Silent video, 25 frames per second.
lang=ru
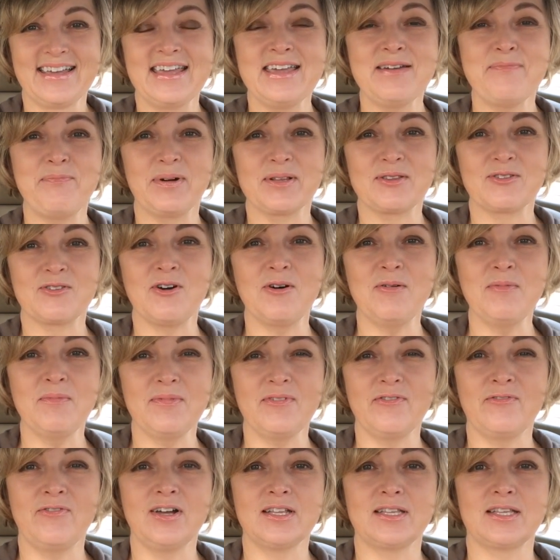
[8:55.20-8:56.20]
И
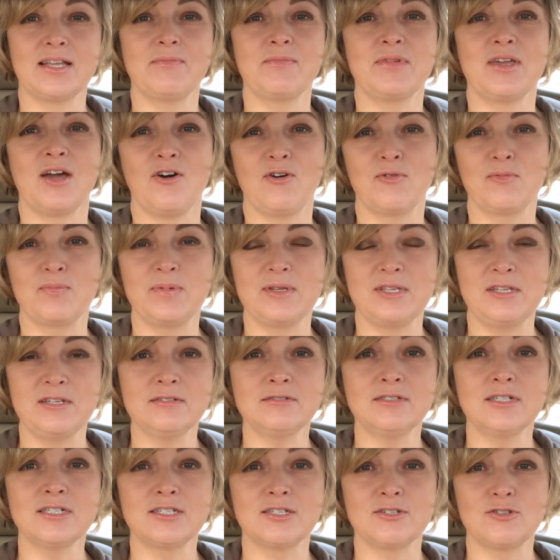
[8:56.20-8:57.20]
потом в этом я
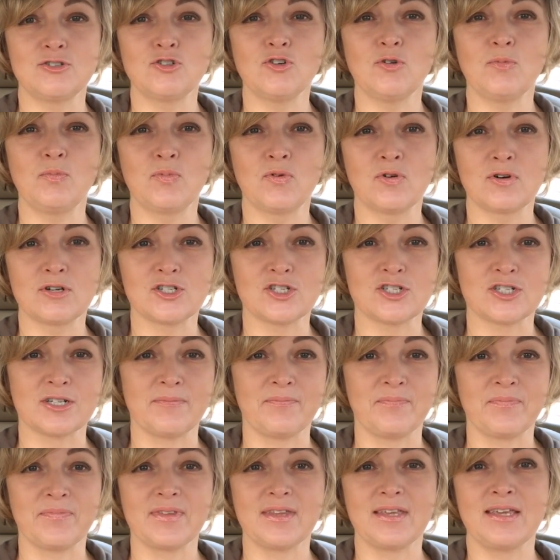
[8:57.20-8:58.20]
убедилась еще больше.